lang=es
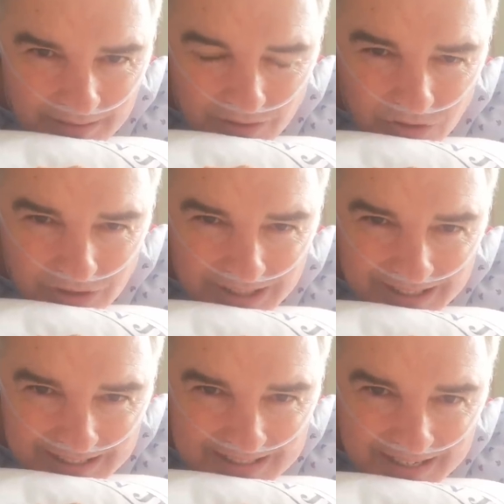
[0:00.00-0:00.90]
No
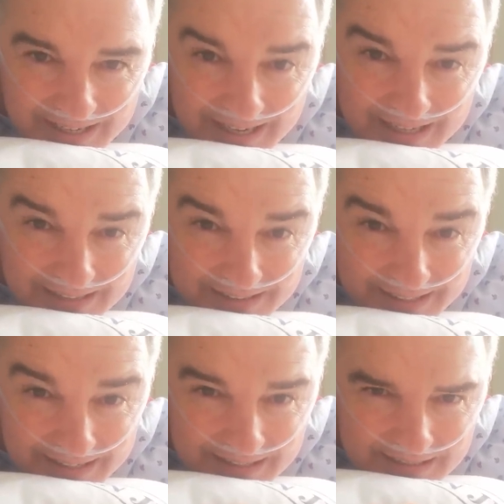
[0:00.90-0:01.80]
tienen que seguir el
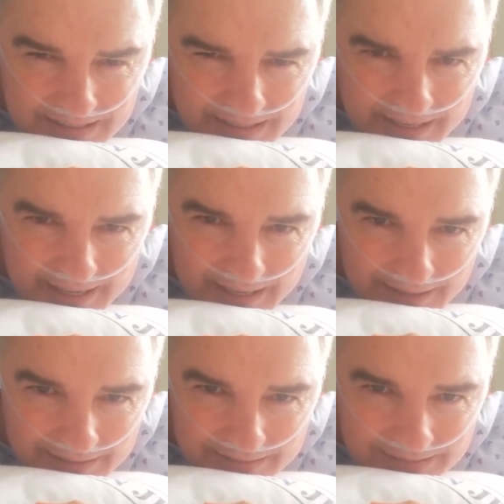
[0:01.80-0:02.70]
interés
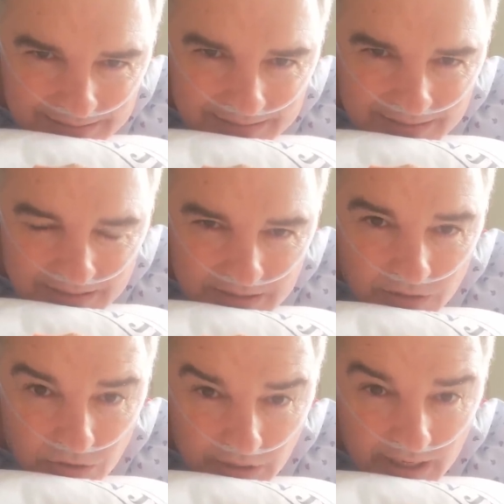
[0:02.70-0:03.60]
general,
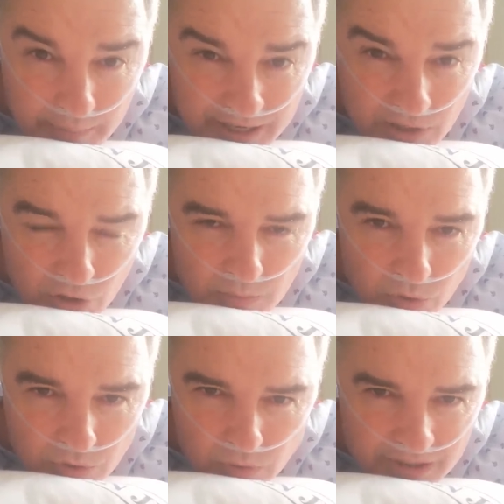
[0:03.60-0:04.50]
sino el bien
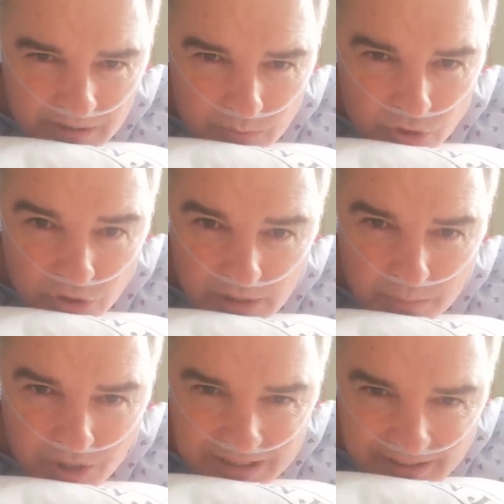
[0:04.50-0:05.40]
común. Durante mucho
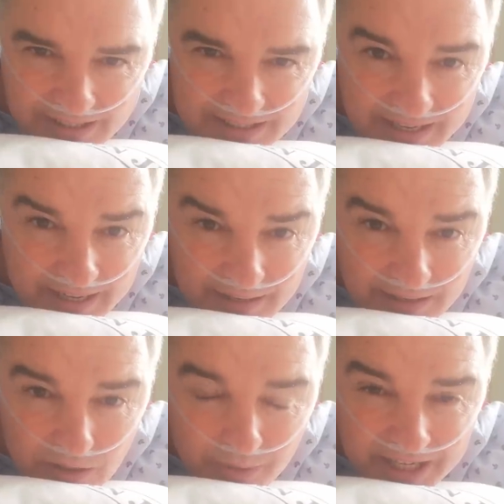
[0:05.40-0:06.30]
tiempo el interés general
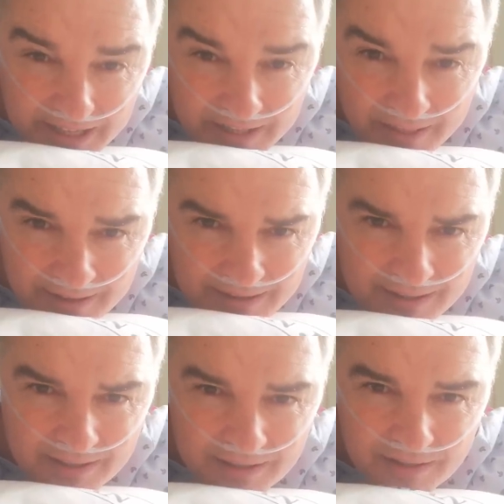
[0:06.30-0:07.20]
de la humanidad
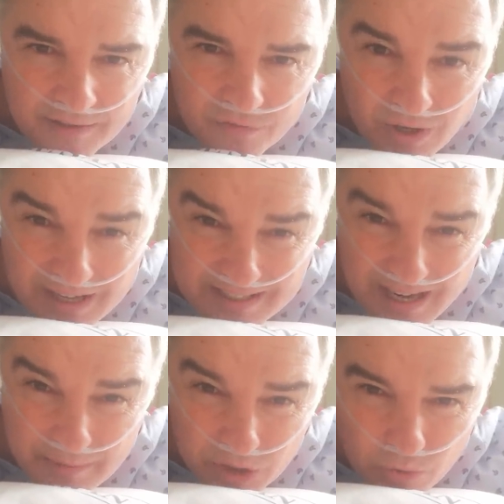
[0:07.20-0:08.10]
fue la
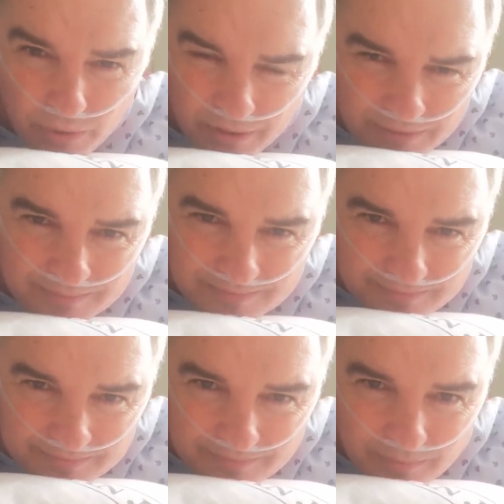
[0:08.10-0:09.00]
esclavitud,
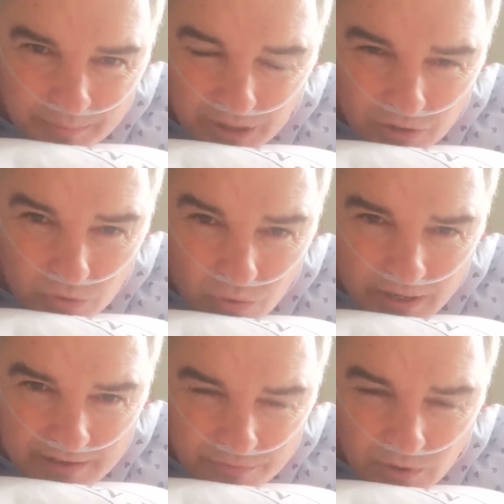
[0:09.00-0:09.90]
pero
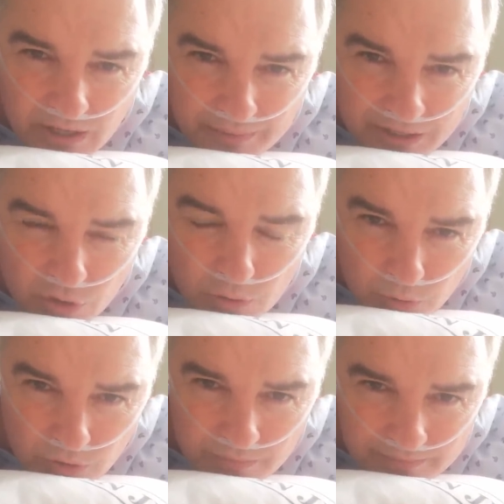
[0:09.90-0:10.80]
nunca fue el bien
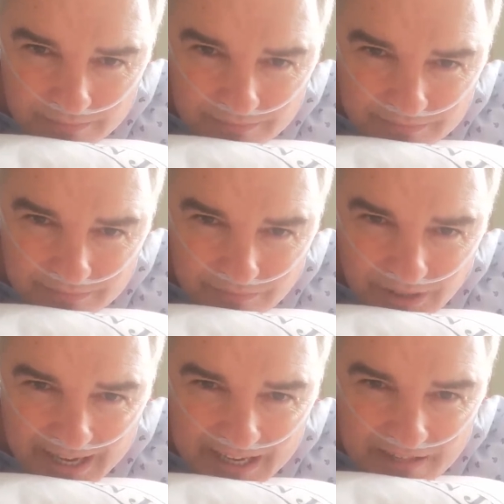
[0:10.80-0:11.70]
común.
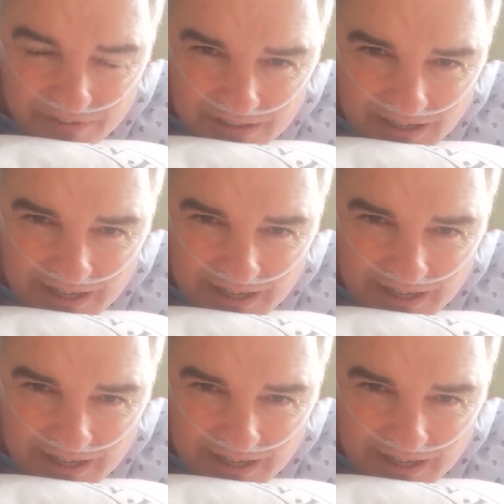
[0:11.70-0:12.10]
Hay que defender